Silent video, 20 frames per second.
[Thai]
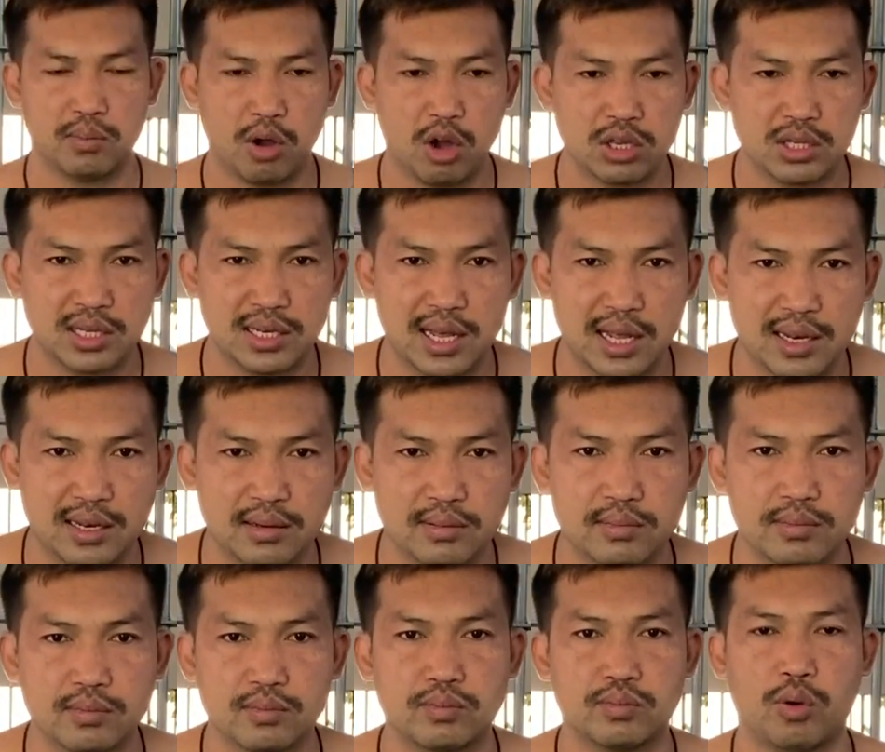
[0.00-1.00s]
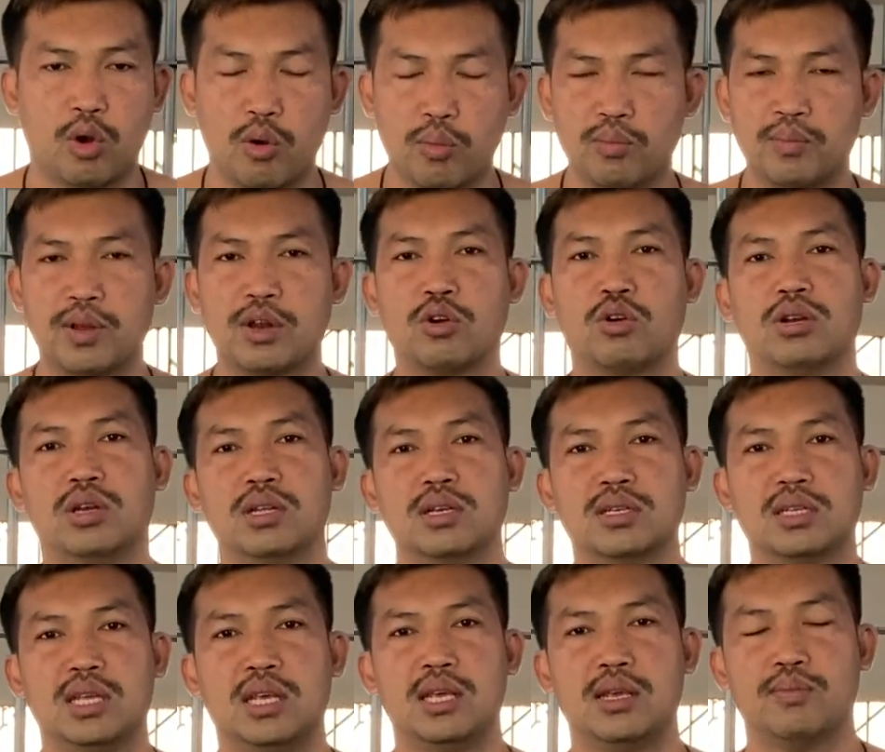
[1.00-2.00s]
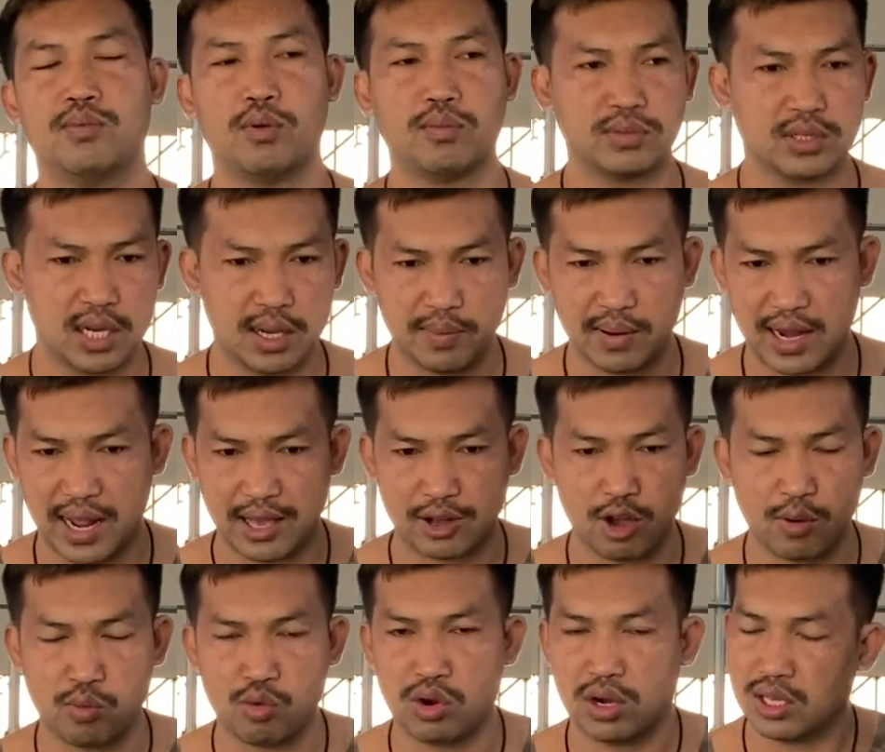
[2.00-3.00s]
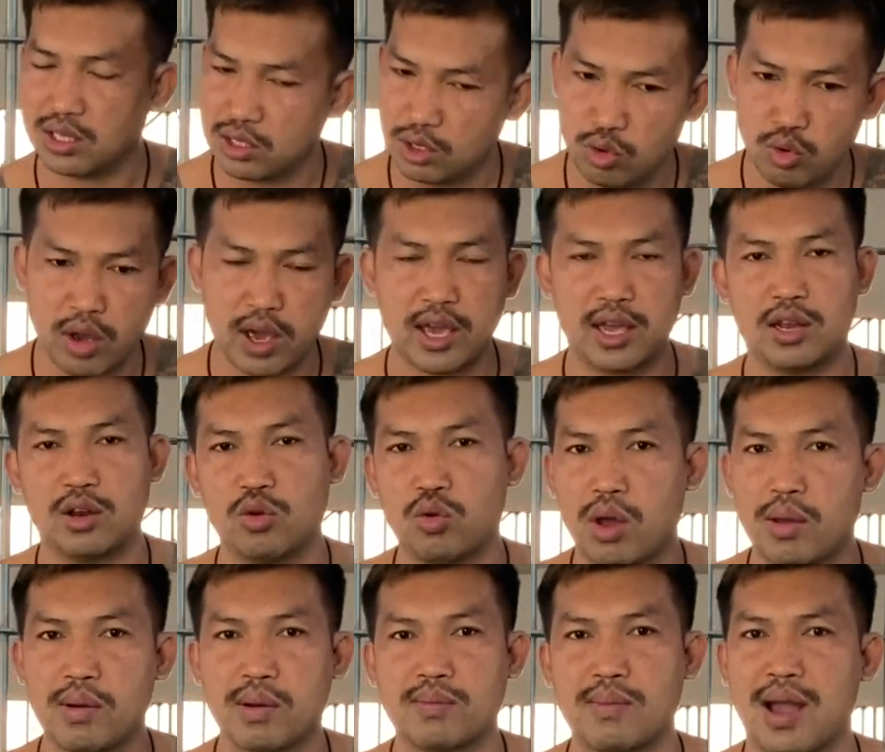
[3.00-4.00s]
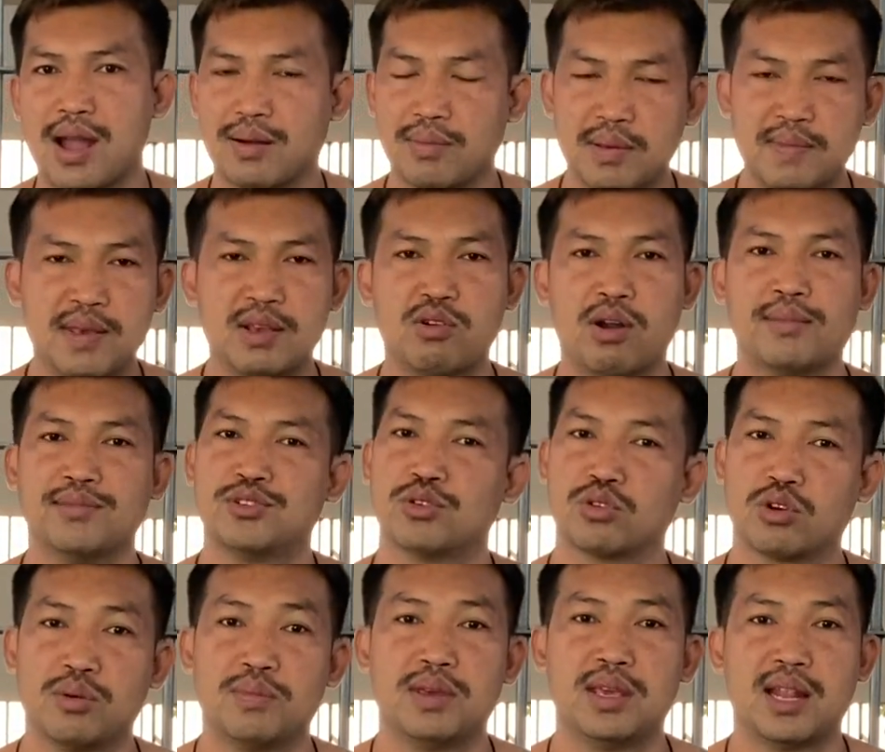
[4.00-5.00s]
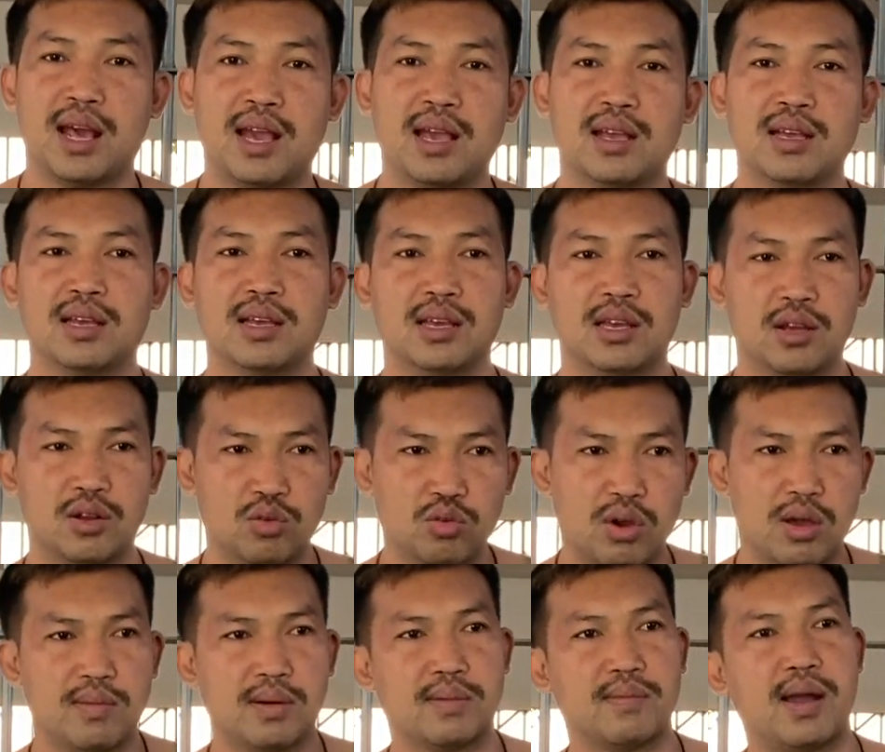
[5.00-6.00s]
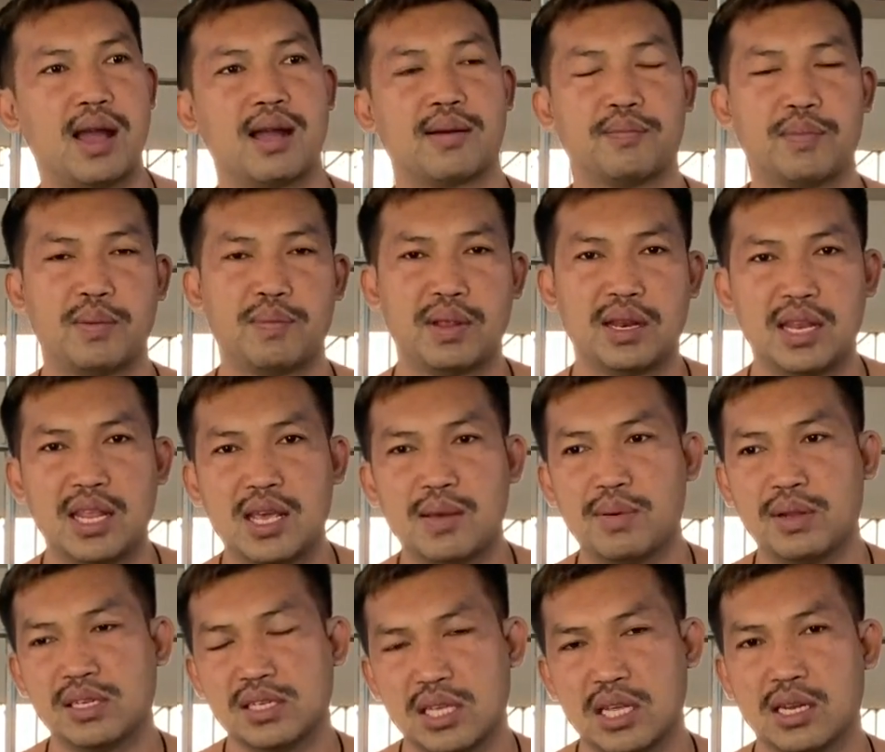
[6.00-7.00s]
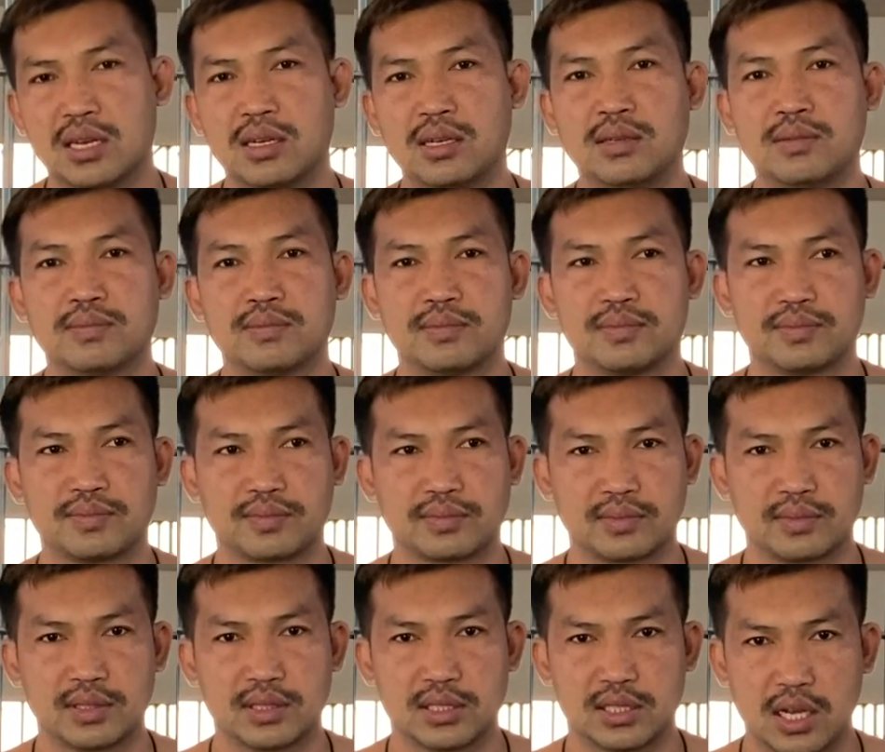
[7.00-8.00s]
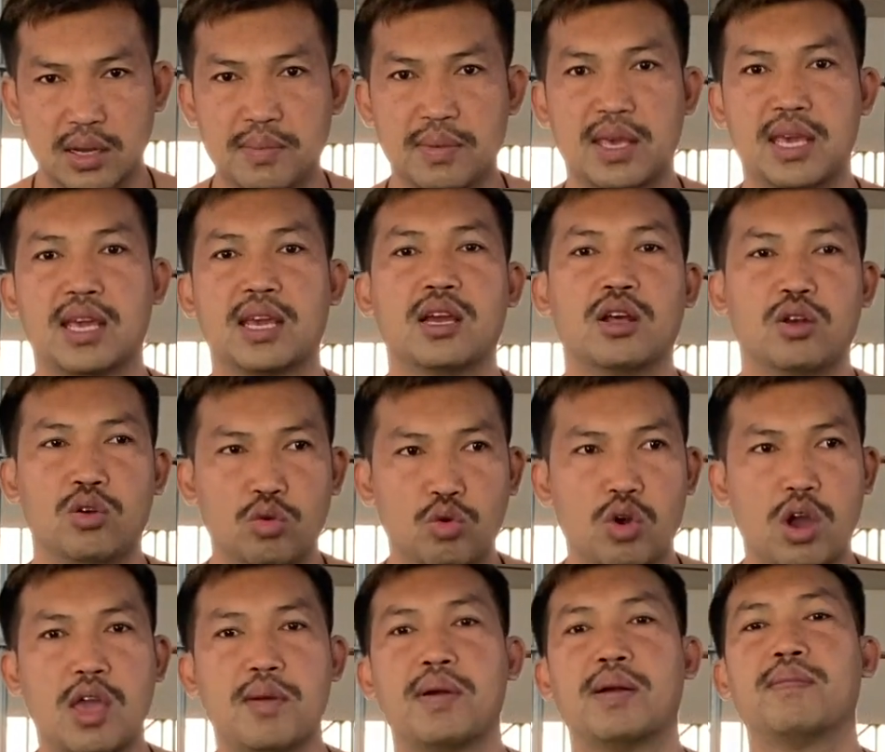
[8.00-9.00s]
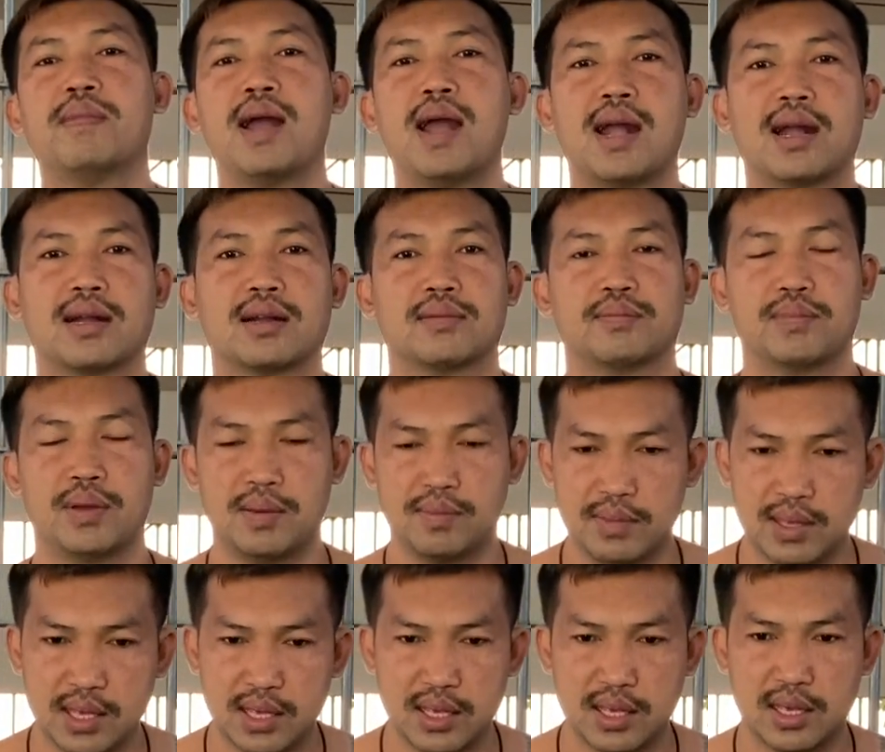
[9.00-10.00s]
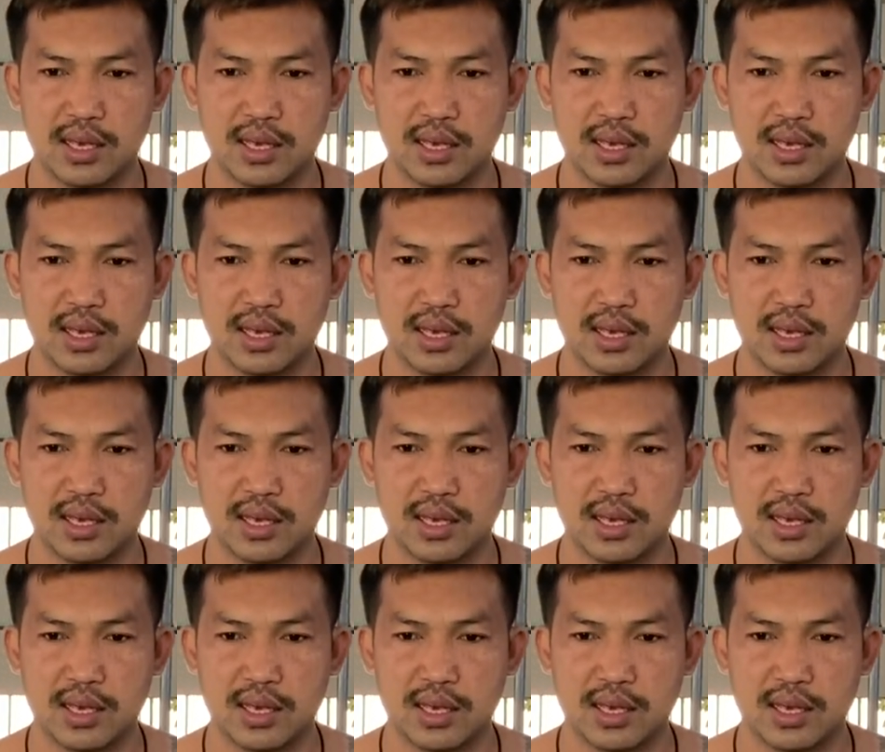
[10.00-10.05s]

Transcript: เพราะฉะนั้นผมเป็นคนหนึ่งที่ผมเจอมาหลายครอบครัวเลยรวยรวยมากๆไม่มีความสุขก็มีนะรวยมากๆไปเป็นหนี้เป็นสินก็มีรวยมากๆไปมี